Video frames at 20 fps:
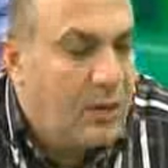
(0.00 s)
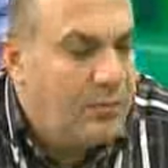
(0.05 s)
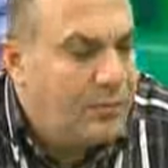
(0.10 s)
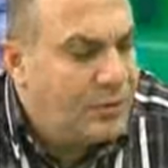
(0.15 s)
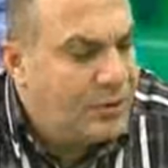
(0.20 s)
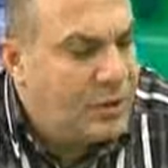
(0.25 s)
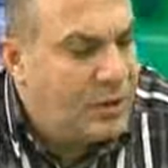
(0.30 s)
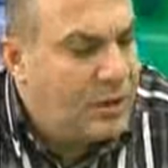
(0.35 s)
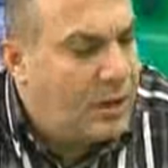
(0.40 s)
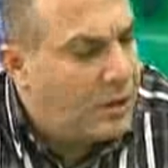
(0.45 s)

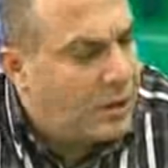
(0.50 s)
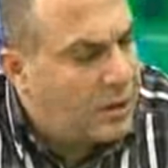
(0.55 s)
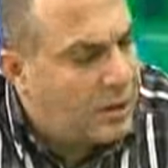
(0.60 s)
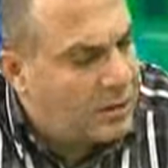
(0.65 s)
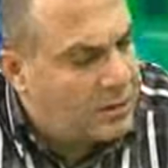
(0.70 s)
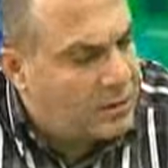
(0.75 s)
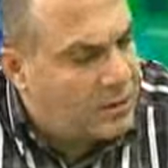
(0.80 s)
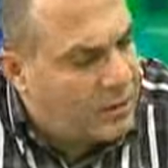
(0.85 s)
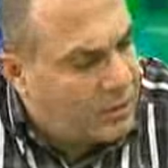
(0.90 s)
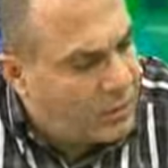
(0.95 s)
مشان هيك
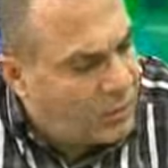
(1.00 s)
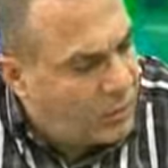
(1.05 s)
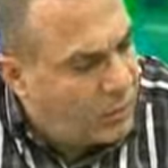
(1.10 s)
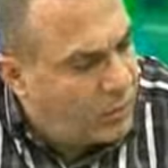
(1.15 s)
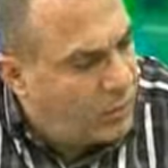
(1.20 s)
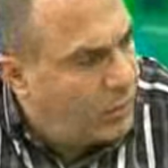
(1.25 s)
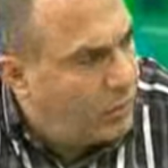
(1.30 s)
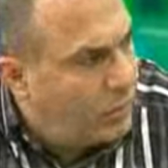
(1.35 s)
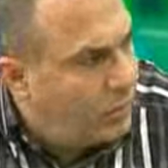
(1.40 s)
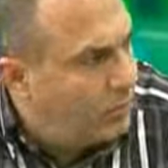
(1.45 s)

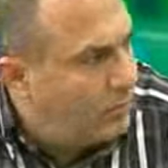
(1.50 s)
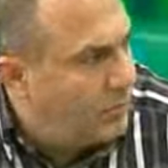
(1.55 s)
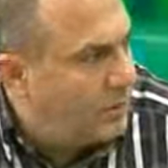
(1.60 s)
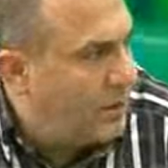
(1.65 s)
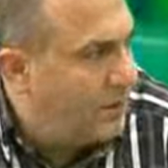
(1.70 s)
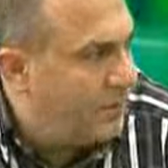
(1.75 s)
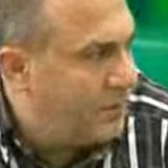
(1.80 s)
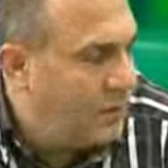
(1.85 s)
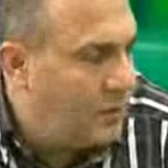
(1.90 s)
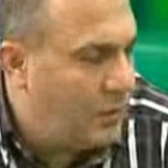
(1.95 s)
اختاروه من
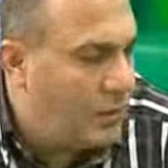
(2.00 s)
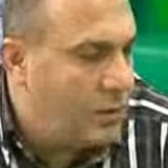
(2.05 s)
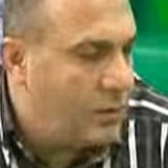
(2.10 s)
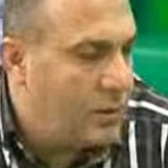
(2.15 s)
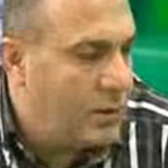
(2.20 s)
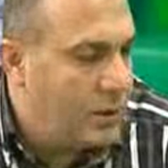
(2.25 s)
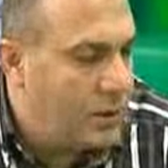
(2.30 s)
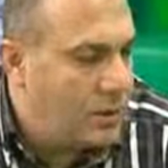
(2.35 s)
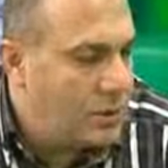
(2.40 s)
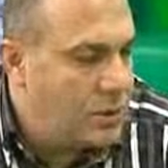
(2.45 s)
افضل
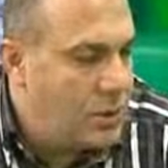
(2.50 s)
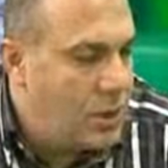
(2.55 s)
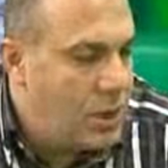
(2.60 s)
الحراس